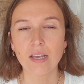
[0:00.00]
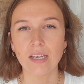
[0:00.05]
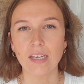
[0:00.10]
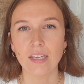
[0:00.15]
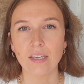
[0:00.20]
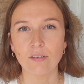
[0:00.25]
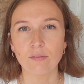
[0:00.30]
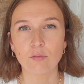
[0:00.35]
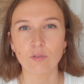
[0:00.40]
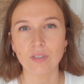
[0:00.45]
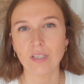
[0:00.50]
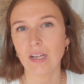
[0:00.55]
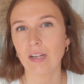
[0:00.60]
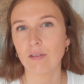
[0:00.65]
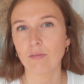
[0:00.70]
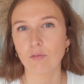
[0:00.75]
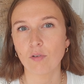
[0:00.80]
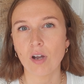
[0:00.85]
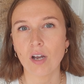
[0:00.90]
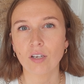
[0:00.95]
Et vous
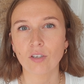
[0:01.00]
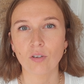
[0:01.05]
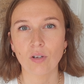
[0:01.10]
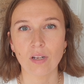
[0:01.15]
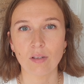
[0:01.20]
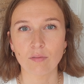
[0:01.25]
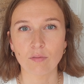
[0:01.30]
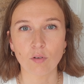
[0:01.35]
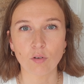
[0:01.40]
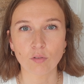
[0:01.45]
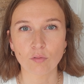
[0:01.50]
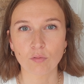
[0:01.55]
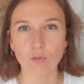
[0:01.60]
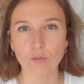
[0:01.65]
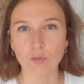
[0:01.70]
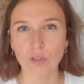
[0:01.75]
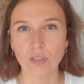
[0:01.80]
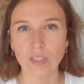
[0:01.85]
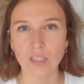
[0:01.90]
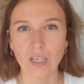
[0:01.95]
allez voir que les ventes vont
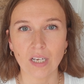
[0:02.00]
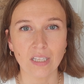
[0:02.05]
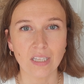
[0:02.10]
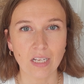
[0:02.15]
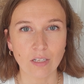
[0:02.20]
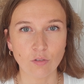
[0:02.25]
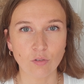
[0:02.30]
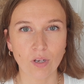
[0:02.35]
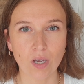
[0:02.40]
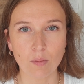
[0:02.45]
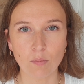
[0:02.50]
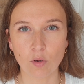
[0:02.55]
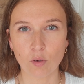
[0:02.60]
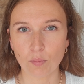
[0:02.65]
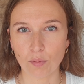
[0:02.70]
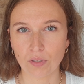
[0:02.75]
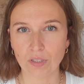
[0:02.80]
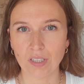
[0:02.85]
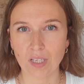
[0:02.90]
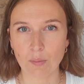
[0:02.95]
venir naturellement
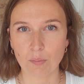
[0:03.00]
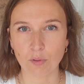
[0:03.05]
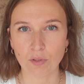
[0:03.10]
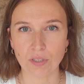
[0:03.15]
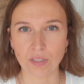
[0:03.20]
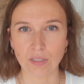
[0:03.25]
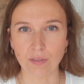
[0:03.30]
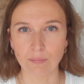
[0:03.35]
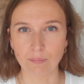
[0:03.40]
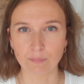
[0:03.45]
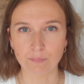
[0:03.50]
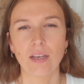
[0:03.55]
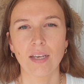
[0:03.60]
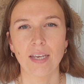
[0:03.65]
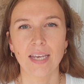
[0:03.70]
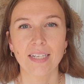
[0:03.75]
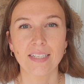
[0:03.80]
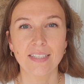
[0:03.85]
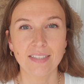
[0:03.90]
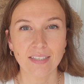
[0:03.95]
petit à petit.
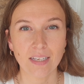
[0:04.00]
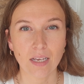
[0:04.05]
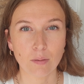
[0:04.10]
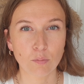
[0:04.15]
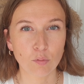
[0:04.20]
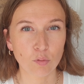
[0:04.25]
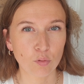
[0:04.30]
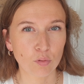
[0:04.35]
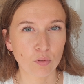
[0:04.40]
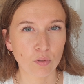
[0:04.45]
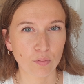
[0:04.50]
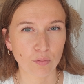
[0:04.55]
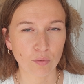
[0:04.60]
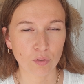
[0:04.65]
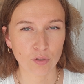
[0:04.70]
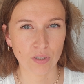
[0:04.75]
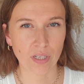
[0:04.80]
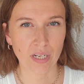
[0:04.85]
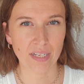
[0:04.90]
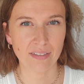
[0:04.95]
Etsy a beaucoup de
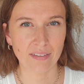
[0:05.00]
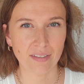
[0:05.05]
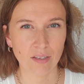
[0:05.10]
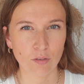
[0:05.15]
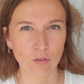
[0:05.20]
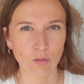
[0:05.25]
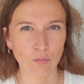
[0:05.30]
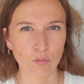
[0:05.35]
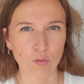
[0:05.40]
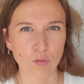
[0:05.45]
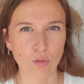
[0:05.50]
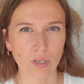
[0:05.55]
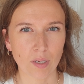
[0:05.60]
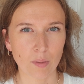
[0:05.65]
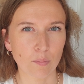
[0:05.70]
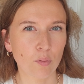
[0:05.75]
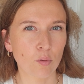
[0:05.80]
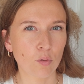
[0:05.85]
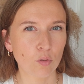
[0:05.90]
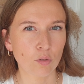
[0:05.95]
fonctionnalités que vous
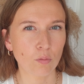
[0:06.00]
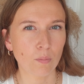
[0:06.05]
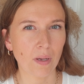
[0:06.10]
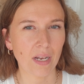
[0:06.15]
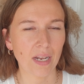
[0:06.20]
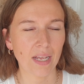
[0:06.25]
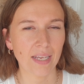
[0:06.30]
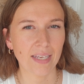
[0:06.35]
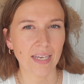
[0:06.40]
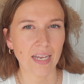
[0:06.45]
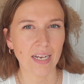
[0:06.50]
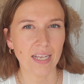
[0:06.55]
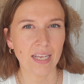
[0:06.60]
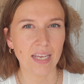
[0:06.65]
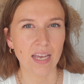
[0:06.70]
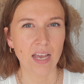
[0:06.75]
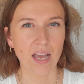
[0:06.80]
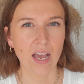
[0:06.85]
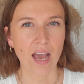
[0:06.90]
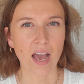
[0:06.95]
aurez beaucoup de mal à
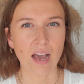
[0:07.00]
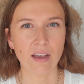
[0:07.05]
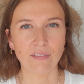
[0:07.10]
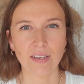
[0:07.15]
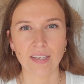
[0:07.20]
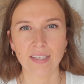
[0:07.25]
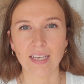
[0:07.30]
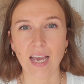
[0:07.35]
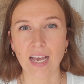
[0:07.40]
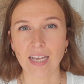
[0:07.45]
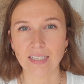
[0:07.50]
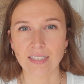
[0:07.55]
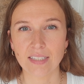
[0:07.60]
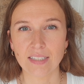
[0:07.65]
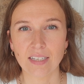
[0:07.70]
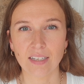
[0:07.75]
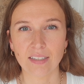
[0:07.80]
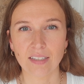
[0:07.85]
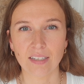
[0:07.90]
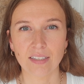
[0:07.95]
égaler avec un
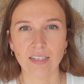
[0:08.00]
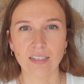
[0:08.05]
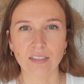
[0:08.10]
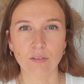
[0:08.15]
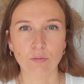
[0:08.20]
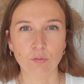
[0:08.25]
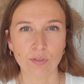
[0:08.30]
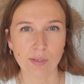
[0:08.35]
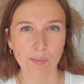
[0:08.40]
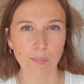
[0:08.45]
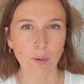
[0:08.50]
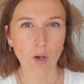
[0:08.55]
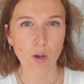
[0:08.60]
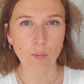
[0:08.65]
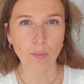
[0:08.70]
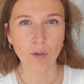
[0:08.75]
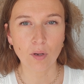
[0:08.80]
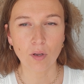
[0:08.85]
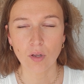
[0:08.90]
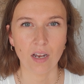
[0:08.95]
site internet qui vous est
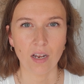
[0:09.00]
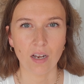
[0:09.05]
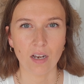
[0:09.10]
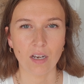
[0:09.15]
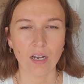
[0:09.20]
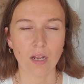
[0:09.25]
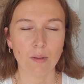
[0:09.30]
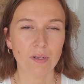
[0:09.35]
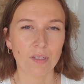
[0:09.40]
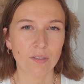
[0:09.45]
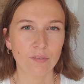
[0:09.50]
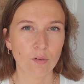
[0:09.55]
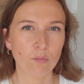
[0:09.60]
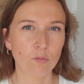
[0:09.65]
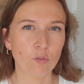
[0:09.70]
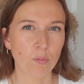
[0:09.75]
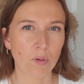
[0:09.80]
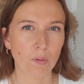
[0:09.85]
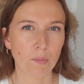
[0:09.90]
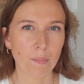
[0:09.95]
propre. La plateforme
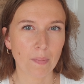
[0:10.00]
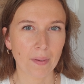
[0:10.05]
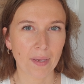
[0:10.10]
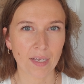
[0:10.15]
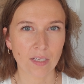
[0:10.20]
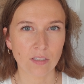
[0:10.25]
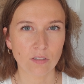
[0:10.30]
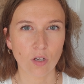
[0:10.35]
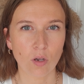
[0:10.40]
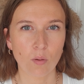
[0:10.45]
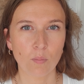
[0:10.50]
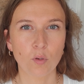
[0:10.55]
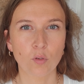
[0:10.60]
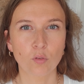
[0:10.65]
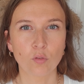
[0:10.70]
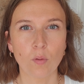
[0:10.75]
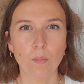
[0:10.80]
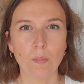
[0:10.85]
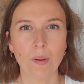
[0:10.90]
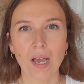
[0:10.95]
vous permet par
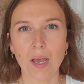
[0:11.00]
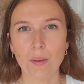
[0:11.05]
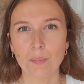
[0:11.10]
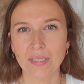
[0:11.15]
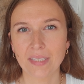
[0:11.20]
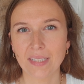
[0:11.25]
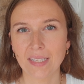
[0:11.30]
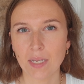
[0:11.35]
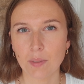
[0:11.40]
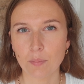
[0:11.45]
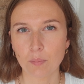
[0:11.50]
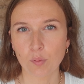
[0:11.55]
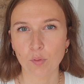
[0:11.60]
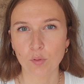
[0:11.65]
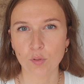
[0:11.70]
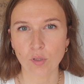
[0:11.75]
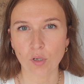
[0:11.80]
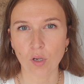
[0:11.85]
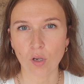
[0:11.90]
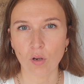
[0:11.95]
exemple de paramétrer
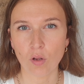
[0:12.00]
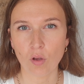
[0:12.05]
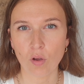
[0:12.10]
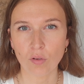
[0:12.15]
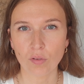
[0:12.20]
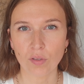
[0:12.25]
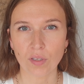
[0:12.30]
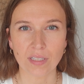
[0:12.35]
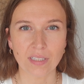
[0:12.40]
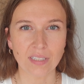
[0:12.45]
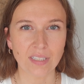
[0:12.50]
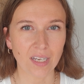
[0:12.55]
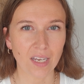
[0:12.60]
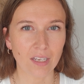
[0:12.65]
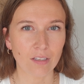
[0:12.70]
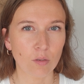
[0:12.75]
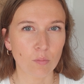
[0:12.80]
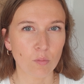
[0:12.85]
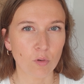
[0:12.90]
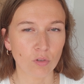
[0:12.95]
plusieurs langues
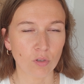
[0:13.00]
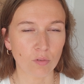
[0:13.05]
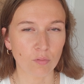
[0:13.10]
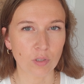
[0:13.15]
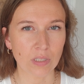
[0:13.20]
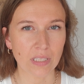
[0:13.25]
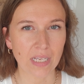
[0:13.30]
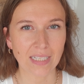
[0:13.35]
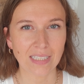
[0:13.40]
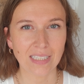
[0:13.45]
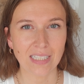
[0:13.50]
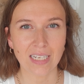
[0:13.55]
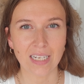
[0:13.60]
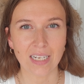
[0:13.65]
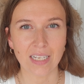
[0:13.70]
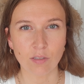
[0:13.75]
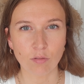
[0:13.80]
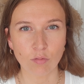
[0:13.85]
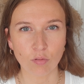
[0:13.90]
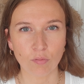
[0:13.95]
directement dans vos articles
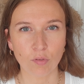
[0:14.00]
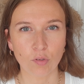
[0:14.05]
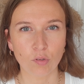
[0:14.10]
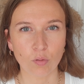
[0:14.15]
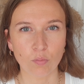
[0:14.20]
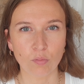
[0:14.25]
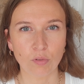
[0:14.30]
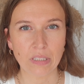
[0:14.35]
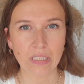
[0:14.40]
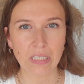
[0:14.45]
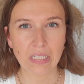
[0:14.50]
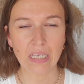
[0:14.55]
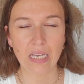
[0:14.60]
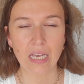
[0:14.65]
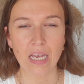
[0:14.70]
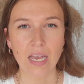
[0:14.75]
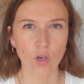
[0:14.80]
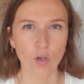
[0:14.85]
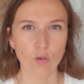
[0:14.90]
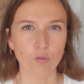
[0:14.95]
et sur votre boutique.
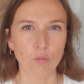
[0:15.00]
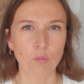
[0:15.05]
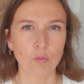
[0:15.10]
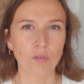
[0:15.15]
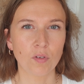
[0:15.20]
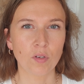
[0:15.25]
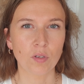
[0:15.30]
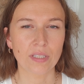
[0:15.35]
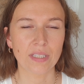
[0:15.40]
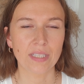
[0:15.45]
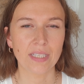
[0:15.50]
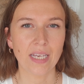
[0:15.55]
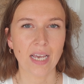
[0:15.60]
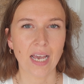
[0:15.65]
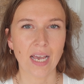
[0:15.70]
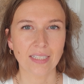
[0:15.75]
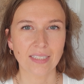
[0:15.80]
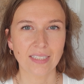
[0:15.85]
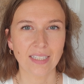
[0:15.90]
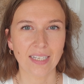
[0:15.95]
Vous pouvez aussi
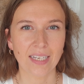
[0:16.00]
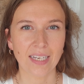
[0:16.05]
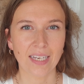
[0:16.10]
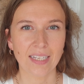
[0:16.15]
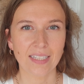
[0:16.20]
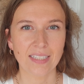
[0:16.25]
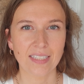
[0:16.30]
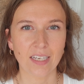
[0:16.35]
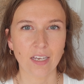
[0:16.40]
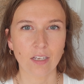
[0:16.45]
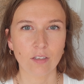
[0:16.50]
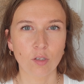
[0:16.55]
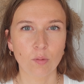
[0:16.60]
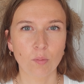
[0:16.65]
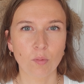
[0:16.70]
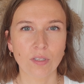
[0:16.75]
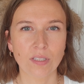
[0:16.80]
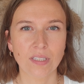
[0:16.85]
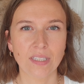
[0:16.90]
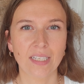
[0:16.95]
intégrer
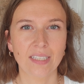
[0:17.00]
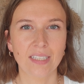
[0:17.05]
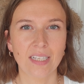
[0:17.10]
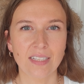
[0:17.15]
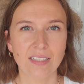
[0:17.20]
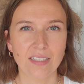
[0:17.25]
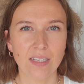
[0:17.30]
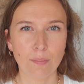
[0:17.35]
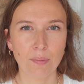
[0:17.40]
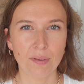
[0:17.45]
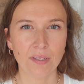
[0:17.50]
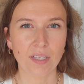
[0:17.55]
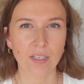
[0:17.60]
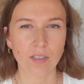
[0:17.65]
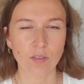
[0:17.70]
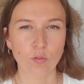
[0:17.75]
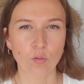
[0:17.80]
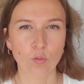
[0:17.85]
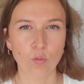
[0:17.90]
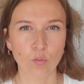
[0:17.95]
directement certaines
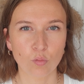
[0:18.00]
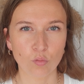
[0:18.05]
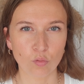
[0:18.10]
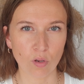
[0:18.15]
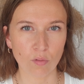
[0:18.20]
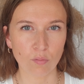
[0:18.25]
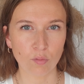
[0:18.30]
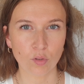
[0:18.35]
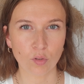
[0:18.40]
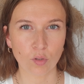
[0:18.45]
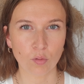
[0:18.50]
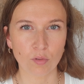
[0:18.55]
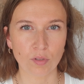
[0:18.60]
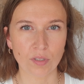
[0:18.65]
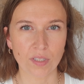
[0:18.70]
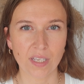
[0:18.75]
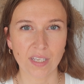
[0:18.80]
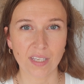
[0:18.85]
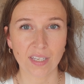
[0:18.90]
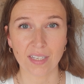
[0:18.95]
applications dans votre
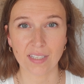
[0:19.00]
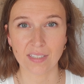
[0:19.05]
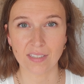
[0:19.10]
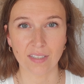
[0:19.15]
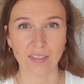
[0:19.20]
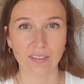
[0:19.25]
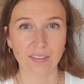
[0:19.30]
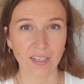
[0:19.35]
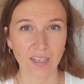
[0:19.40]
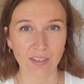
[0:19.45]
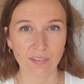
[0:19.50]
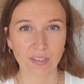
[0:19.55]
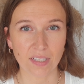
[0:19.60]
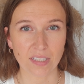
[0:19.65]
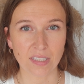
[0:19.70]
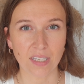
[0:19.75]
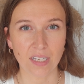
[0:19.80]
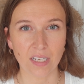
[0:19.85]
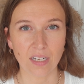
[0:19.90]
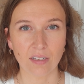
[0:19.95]
boutique et c'est très
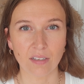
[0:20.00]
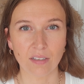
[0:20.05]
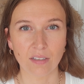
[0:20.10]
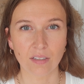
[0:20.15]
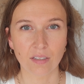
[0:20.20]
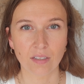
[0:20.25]
facile.